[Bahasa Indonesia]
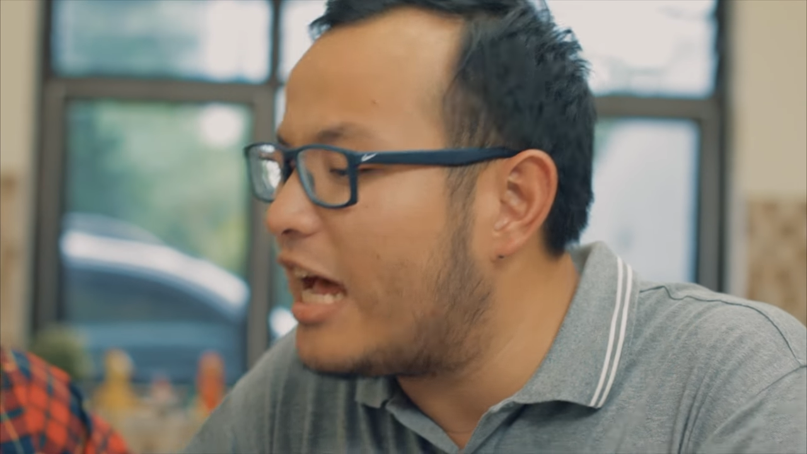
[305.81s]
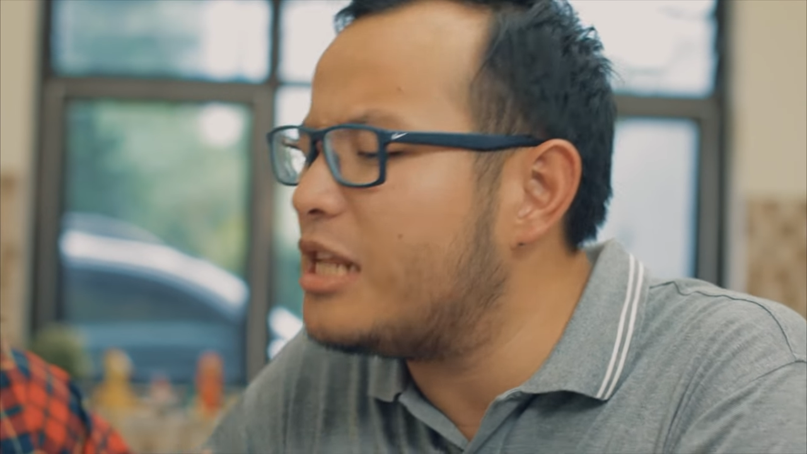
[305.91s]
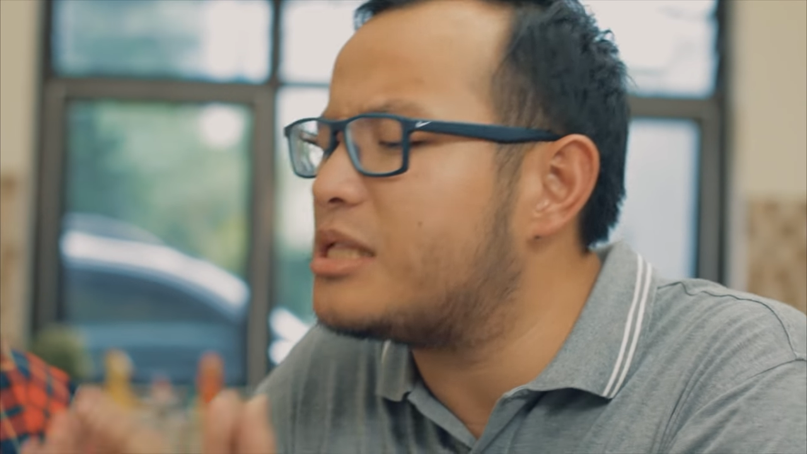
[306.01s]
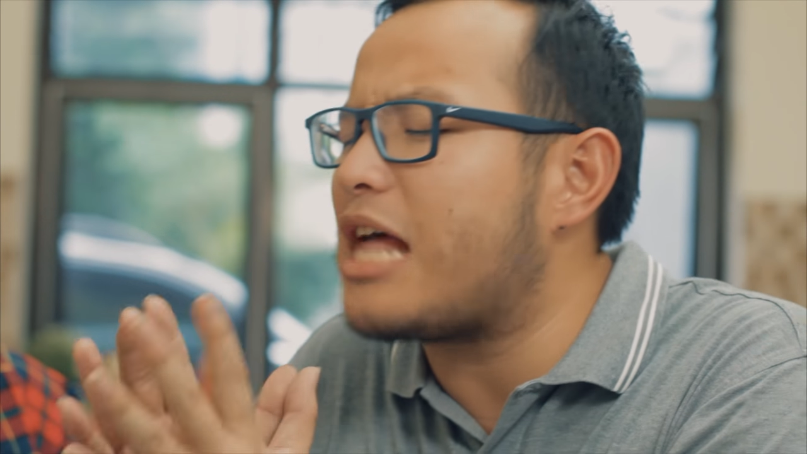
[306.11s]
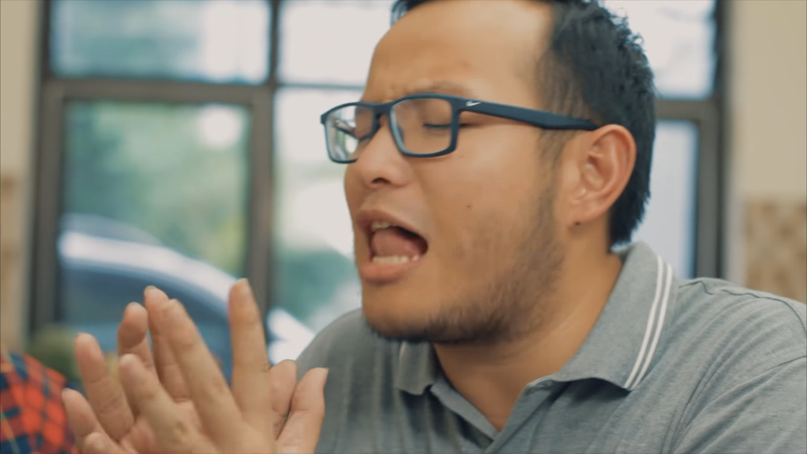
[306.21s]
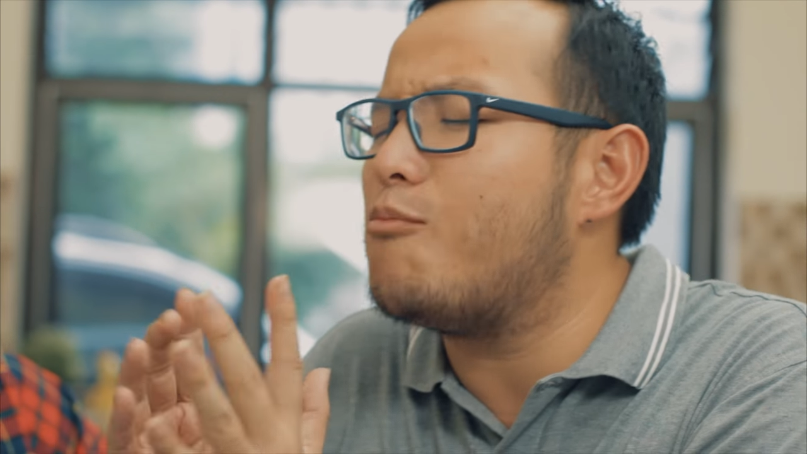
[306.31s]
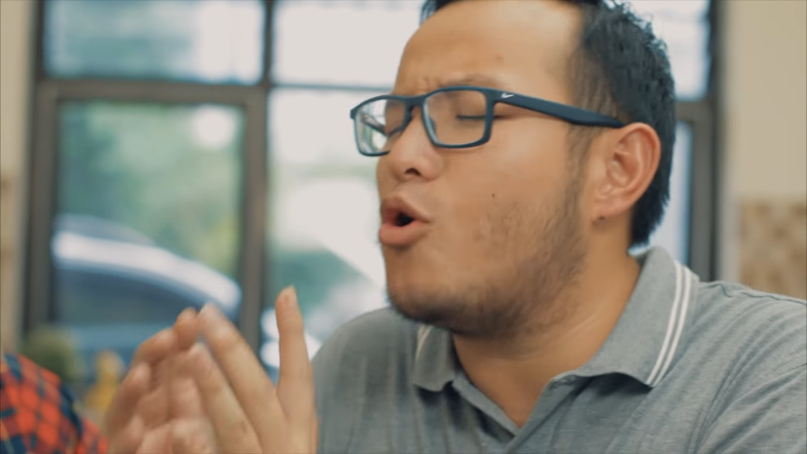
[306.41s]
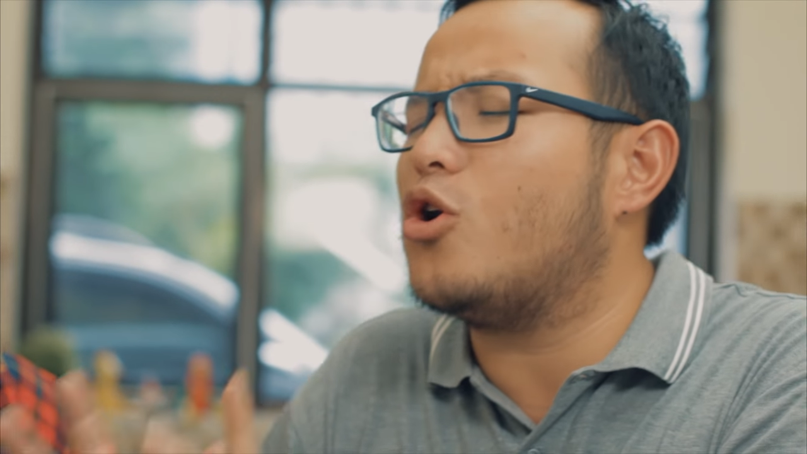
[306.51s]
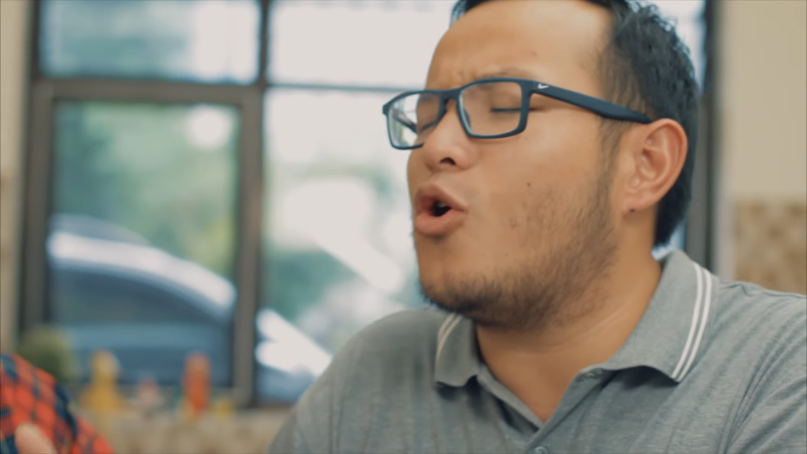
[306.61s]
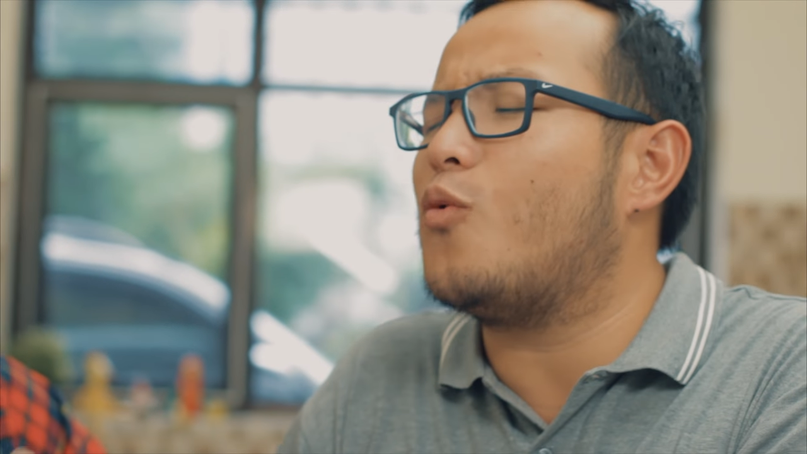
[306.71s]
dari
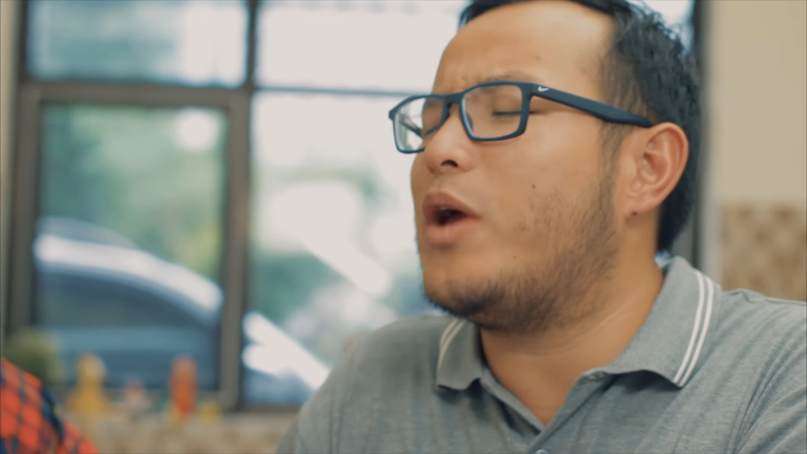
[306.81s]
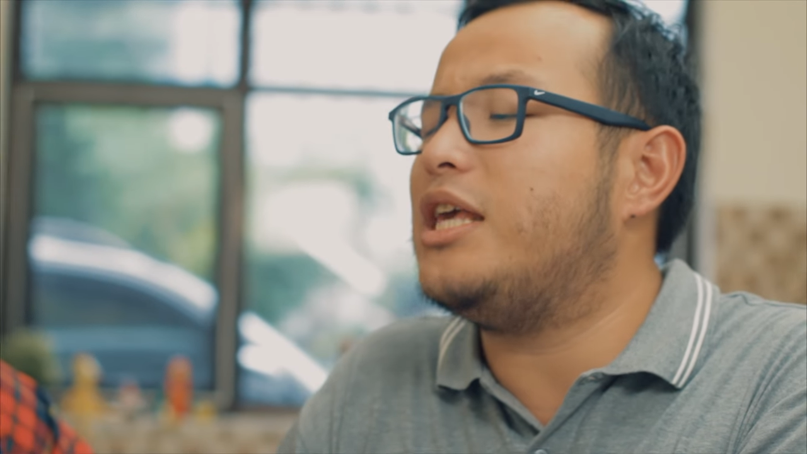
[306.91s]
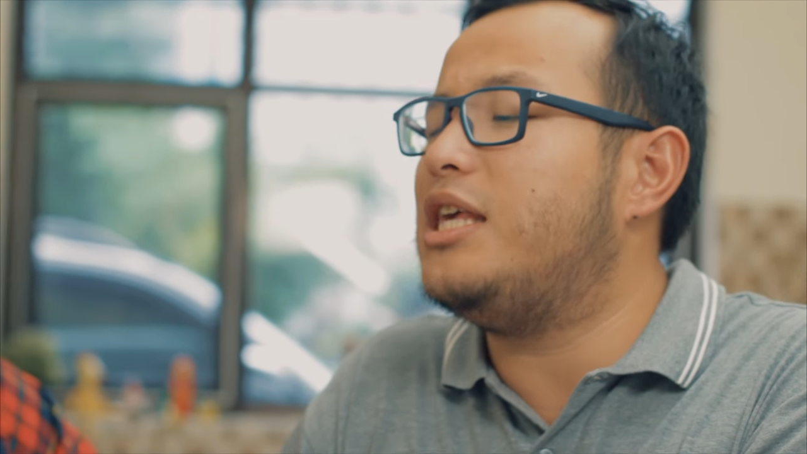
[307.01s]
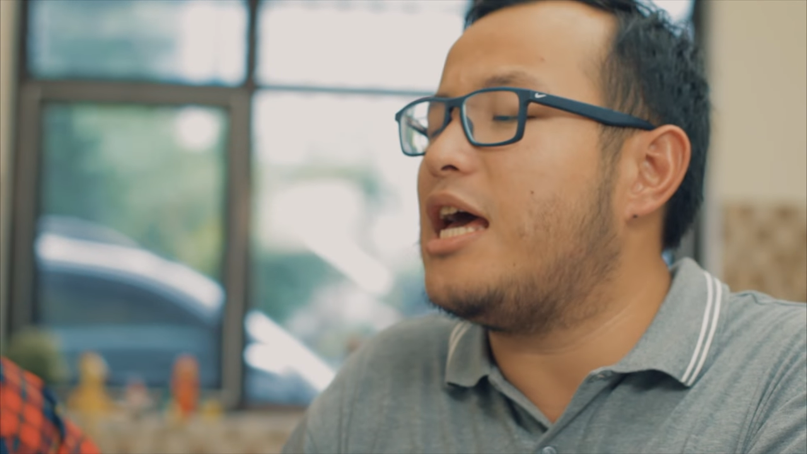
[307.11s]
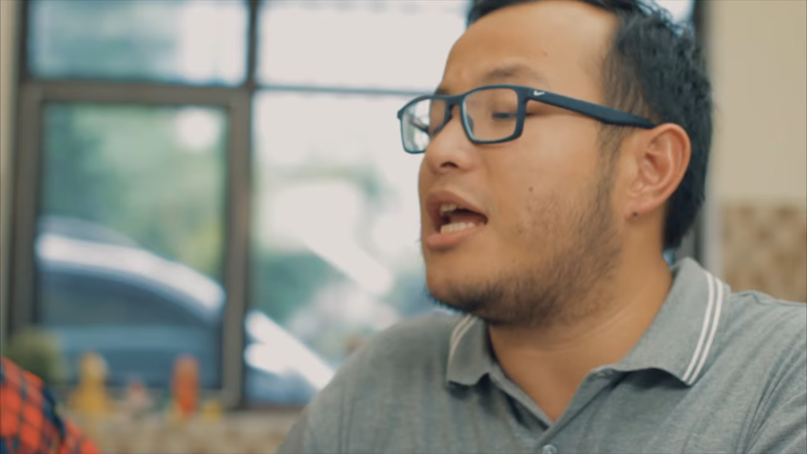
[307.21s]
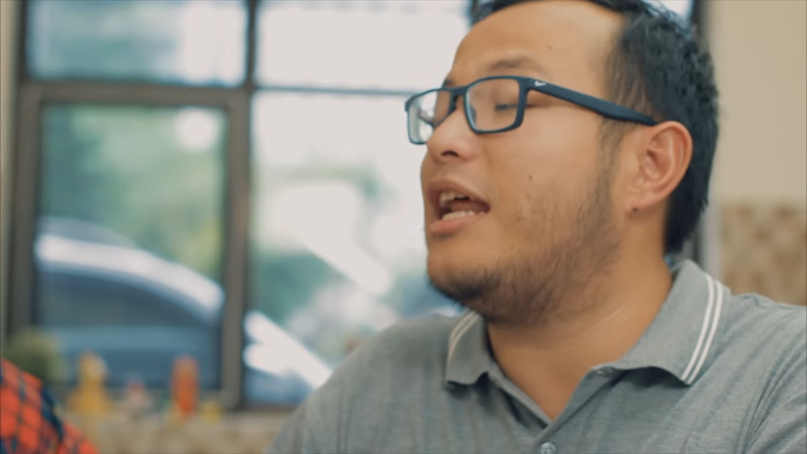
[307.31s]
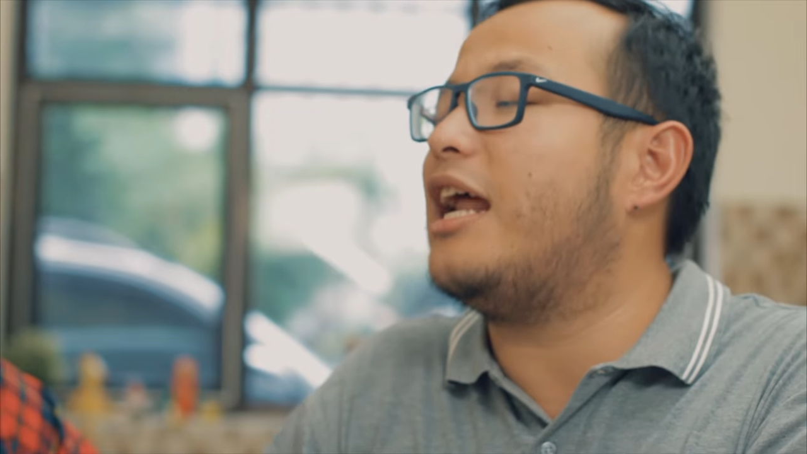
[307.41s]
salmon Norwegia